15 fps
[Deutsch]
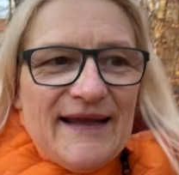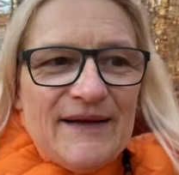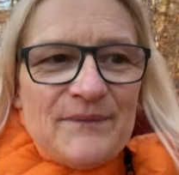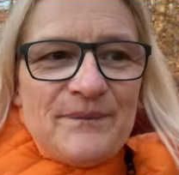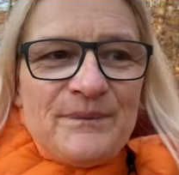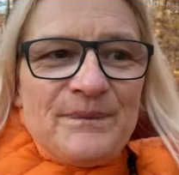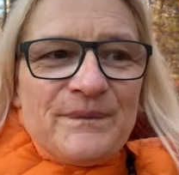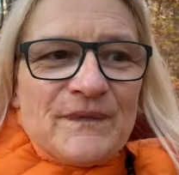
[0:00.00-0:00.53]

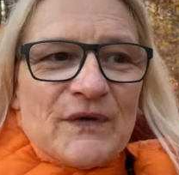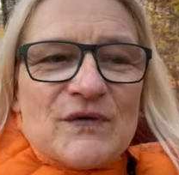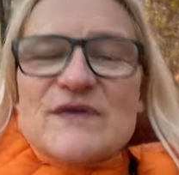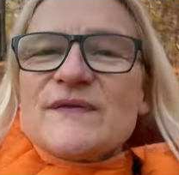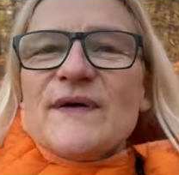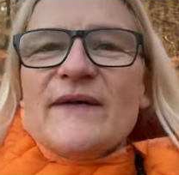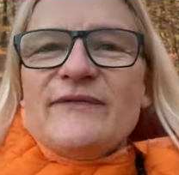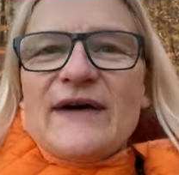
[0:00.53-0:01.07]
Mm, und
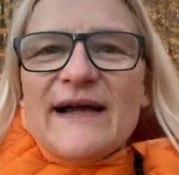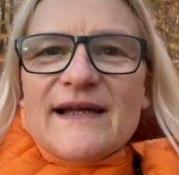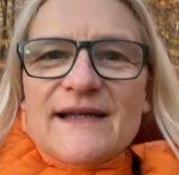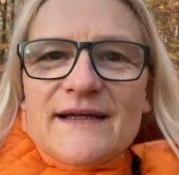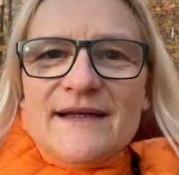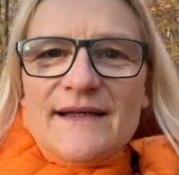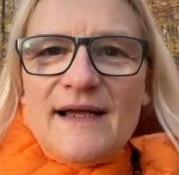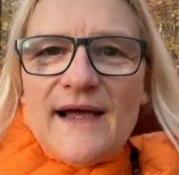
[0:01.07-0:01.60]
zwar war ich
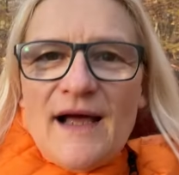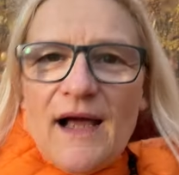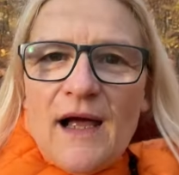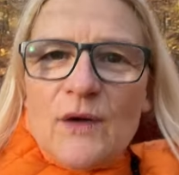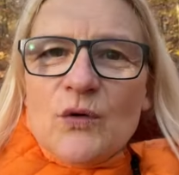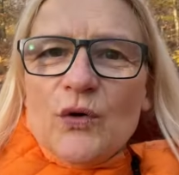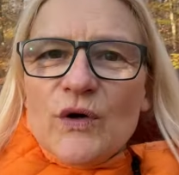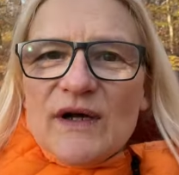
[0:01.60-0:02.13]
in der
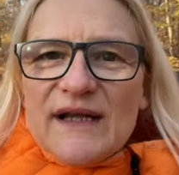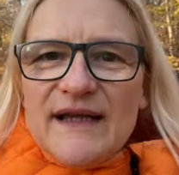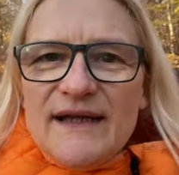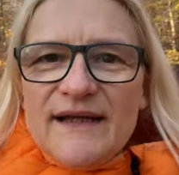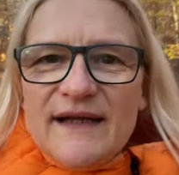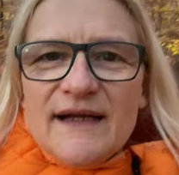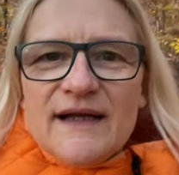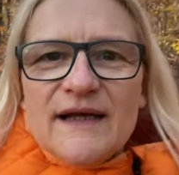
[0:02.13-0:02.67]

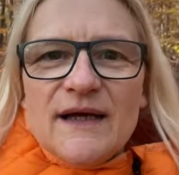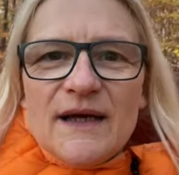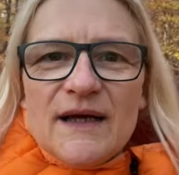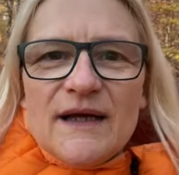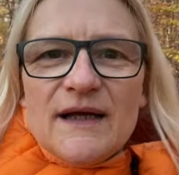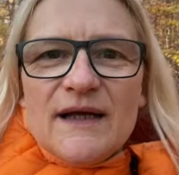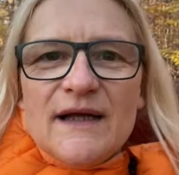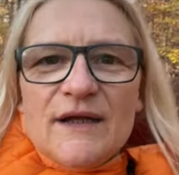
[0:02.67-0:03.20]
Kurklinik
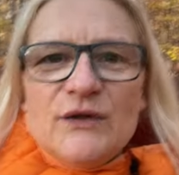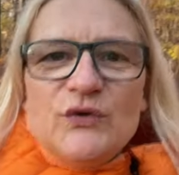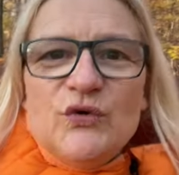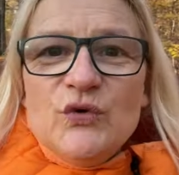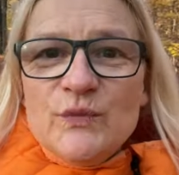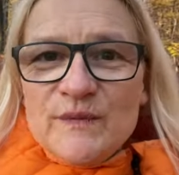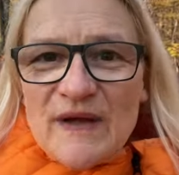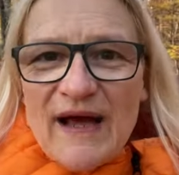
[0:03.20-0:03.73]

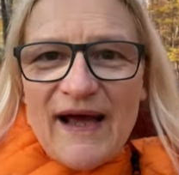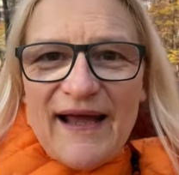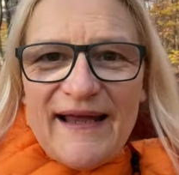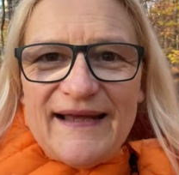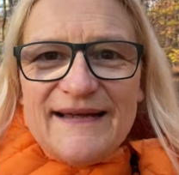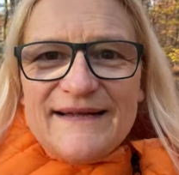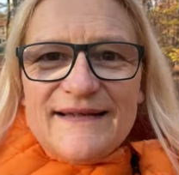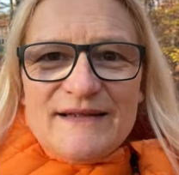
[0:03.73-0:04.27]
Dübener
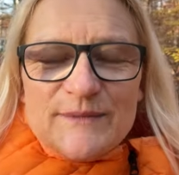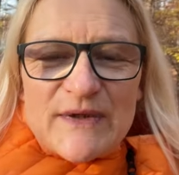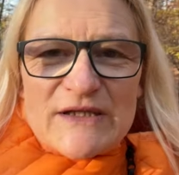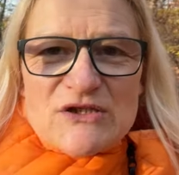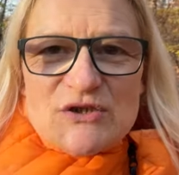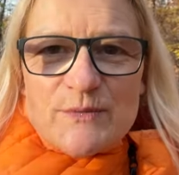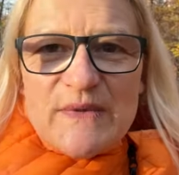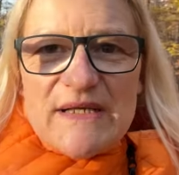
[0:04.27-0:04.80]
Heide in
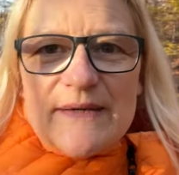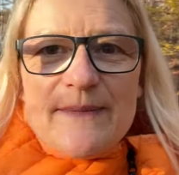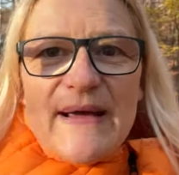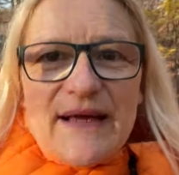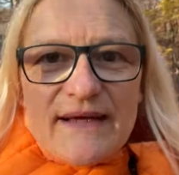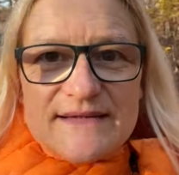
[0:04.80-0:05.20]
Bad Schmiedeberg.